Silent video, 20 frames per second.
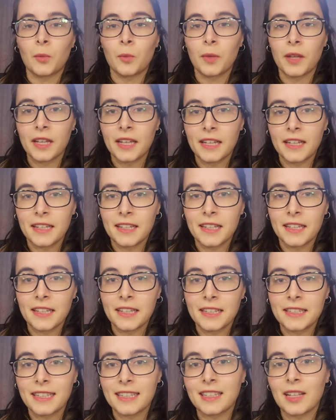Peki
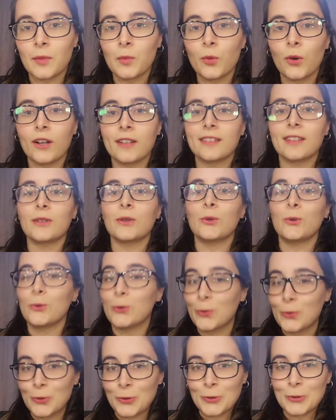neden bu kadar
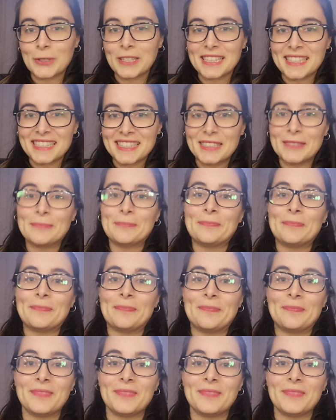olumsuz girdim?